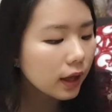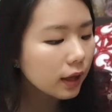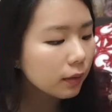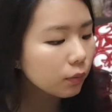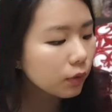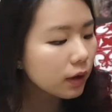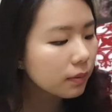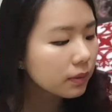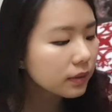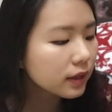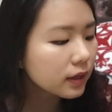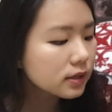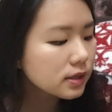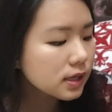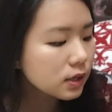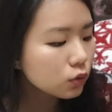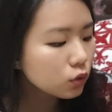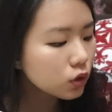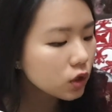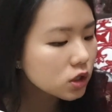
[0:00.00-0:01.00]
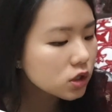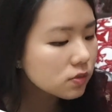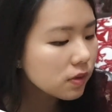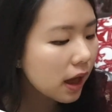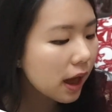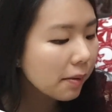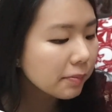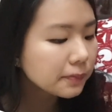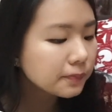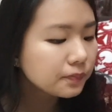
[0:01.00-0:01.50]
voy a mandar saludos
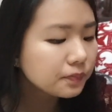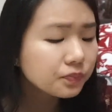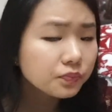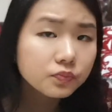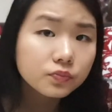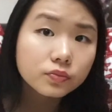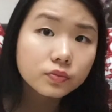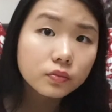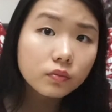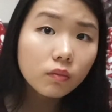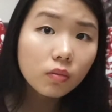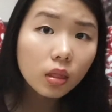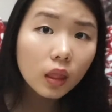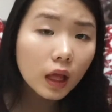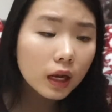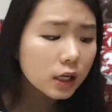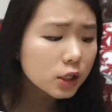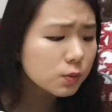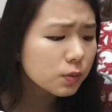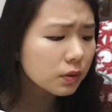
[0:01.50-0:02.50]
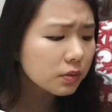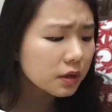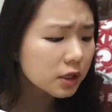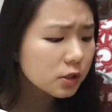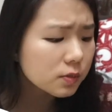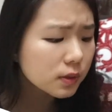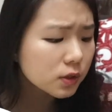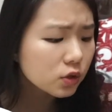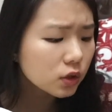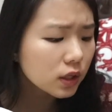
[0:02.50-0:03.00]
a las primeras
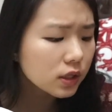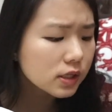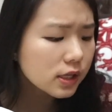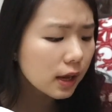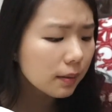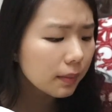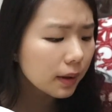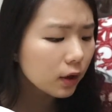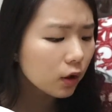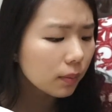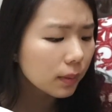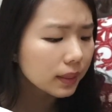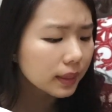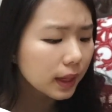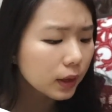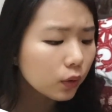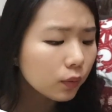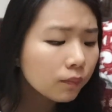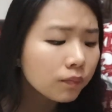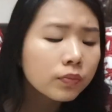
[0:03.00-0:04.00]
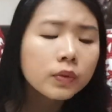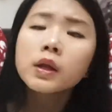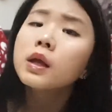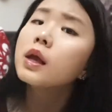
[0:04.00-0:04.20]
personas que me comentaron